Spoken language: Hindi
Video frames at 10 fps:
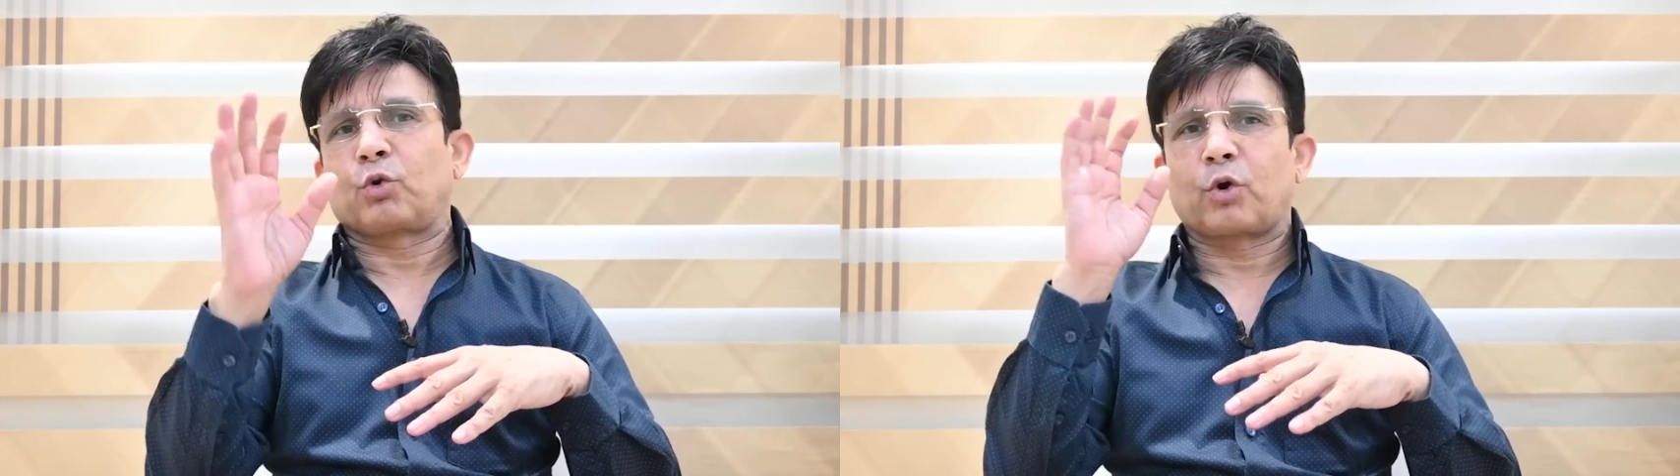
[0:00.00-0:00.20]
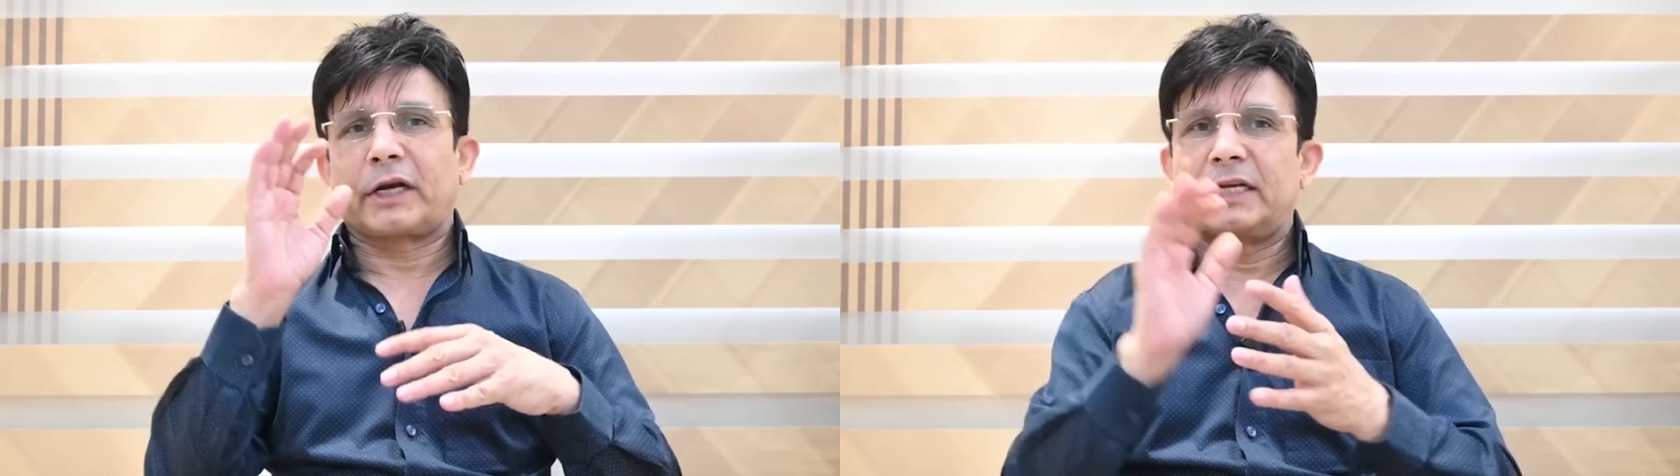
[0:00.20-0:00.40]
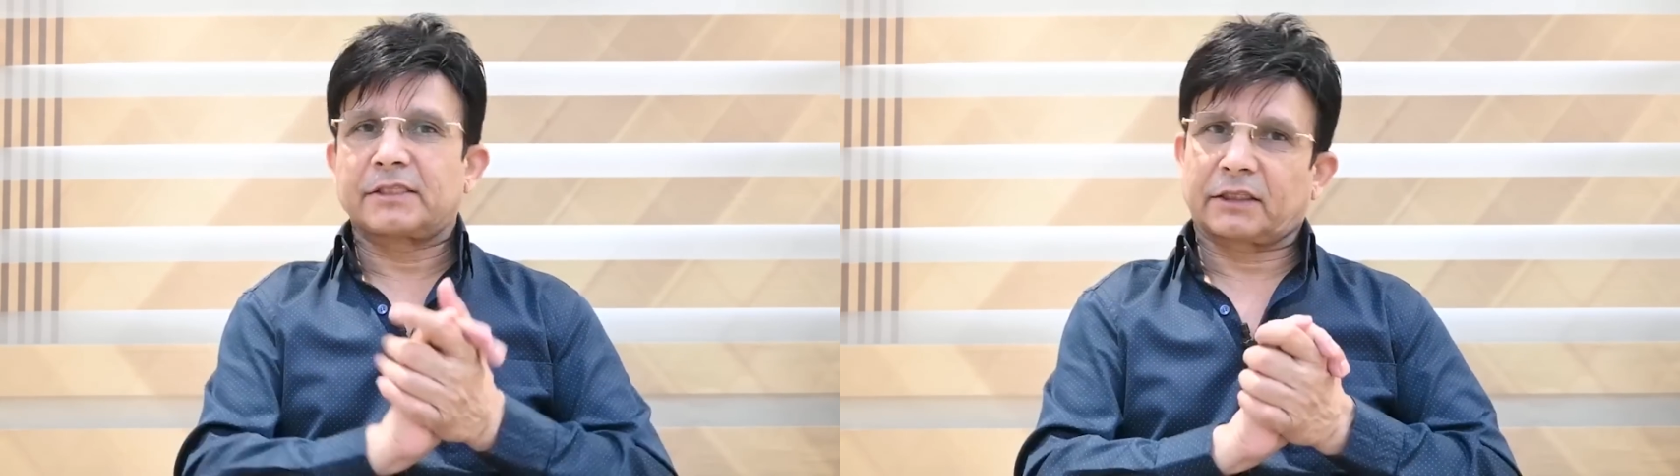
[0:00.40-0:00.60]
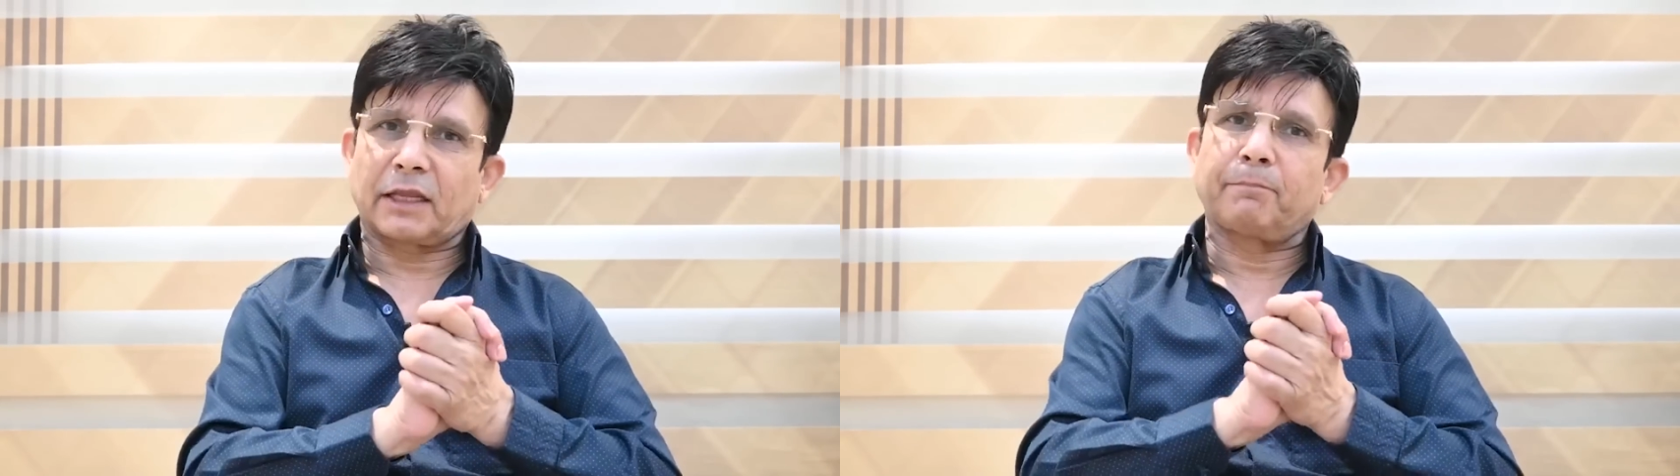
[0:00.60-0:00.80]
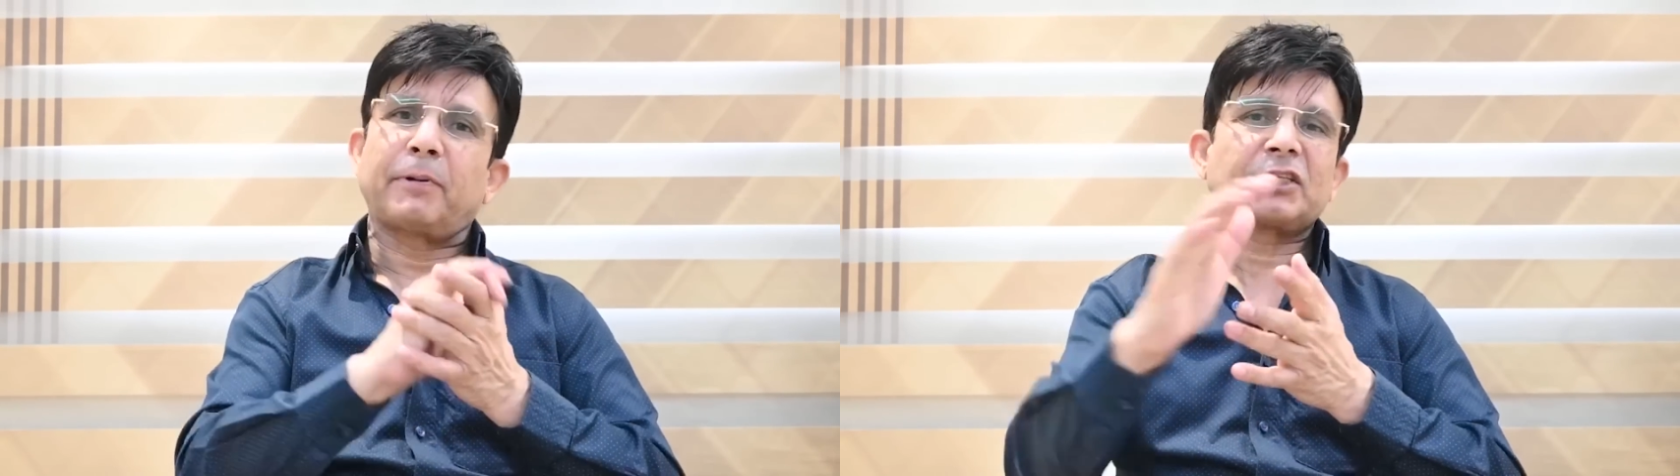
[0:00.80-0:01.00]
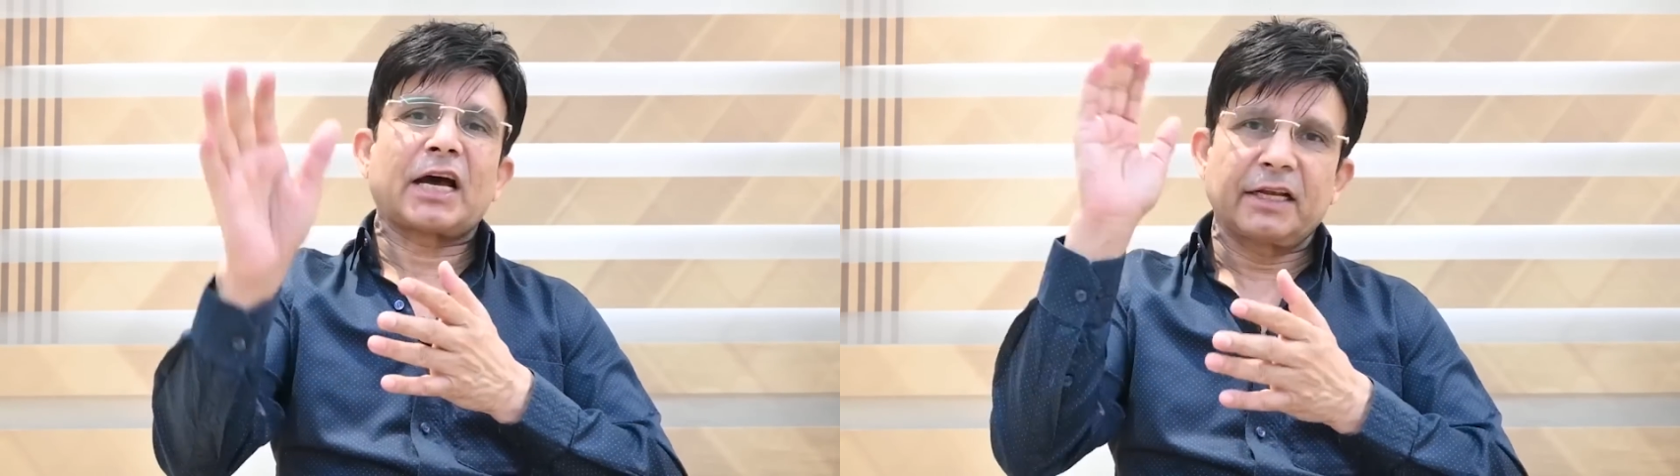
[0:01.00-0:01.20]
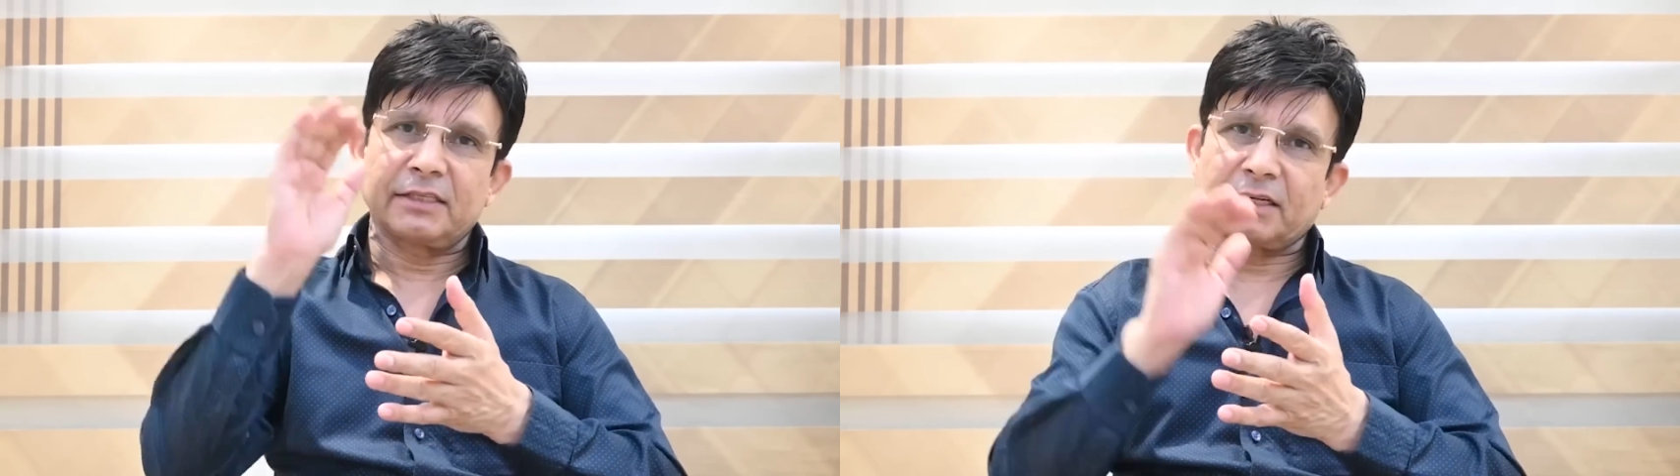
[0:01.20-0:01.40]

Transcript: रोक नहीं सकता बचा नहीं